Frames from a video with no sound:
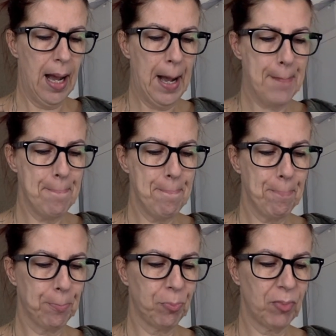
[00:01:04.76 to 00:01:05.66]

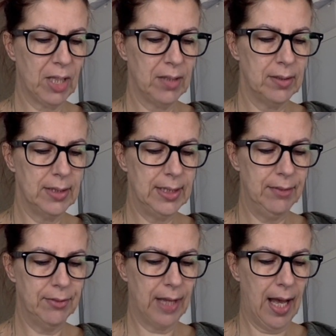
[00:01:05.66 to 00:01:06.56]
Ähm,
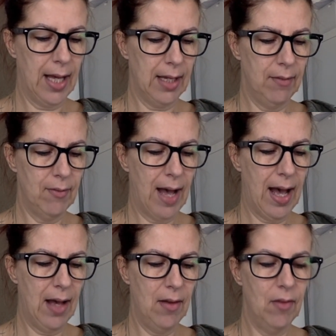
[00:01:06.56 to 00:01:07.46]
die Frage
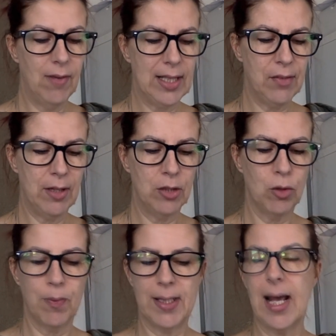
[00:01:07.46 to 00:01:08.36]
war, was für einen
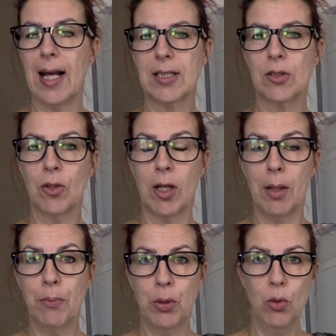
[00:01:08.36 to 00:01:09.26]
Durchmesser hat
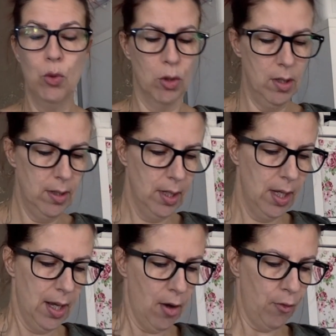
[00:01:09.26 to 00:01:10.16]
euer Pool
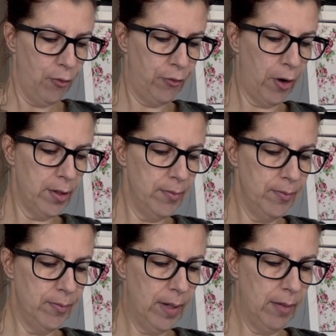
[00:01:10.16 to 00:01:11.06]

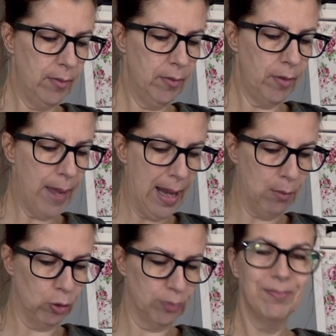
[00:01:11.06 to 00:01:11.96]
von, vom
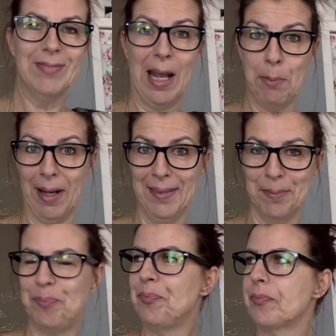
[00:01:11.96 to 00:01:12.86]
Helmut? Ein Mann.
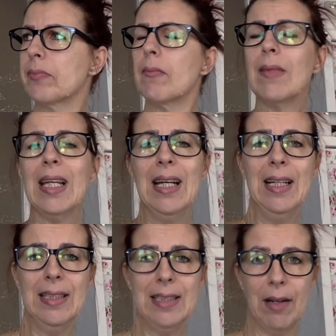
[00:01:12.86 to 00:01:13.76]

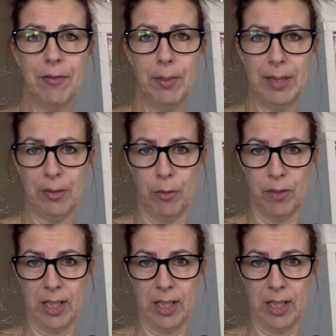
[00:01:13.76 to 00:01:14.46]
Äh, ja, 4,50 Meter.